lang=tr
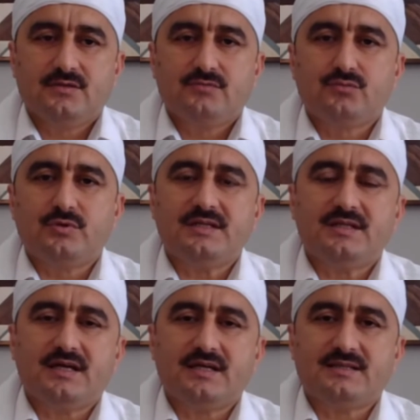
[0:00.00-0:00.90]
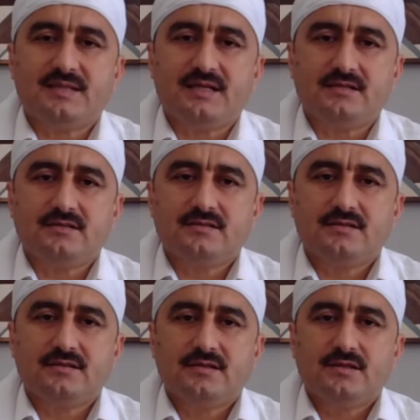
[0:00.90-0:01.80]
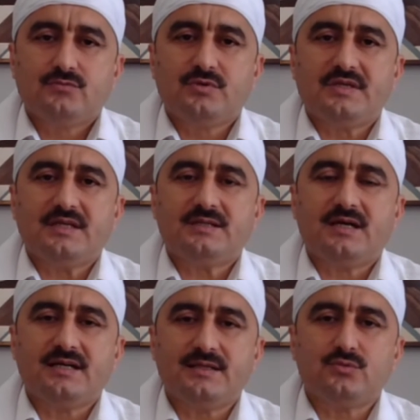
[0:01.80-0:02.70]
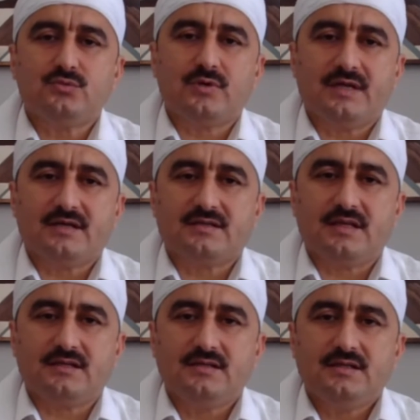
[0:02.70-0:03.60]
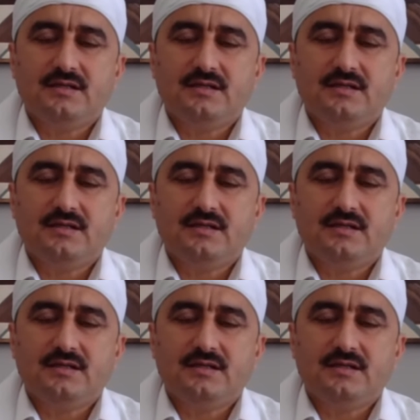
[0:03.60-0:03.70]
bu hidayetten bu hidayet nurlarından